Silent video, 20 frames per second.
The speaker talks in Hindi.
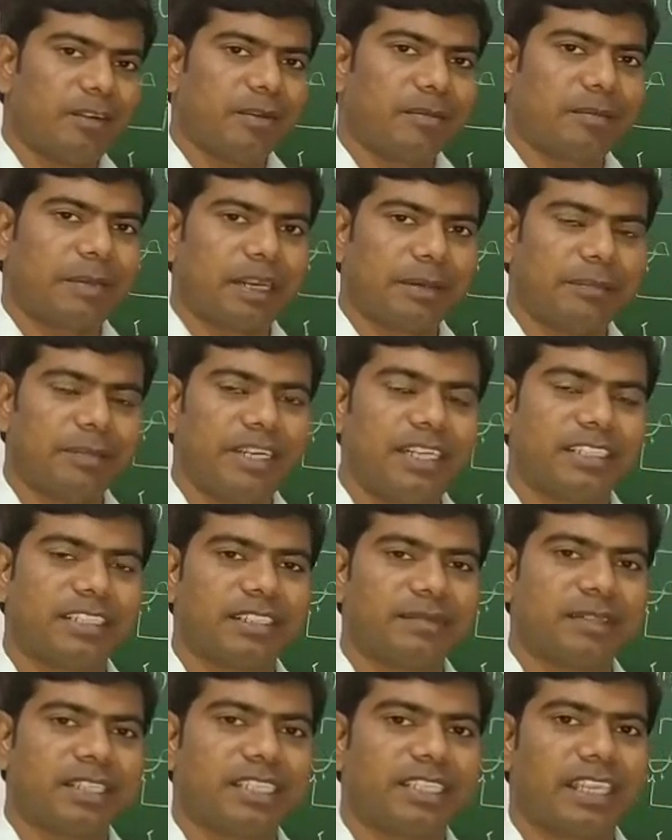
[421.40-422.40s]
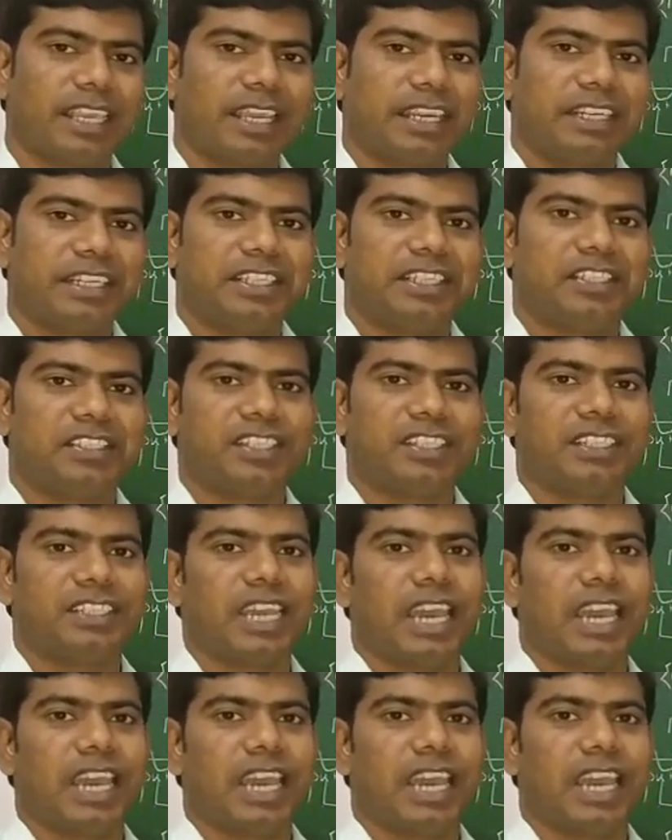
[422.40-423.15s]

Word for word: हम लोग मीनिंग समझते हैं कि डीसी